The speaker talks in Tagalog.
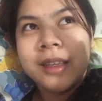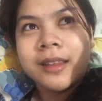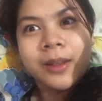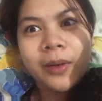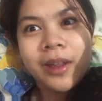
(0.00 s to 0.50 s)

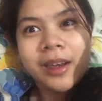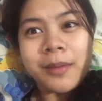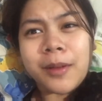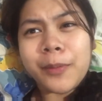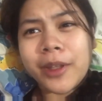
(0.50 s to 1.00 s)
Hindi ko
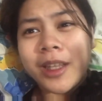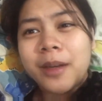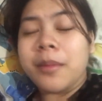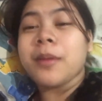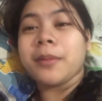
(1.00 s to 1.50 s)
alam na pwede
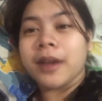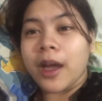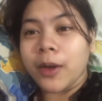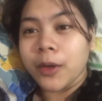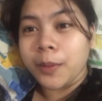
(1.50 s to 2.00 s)
naman pala akong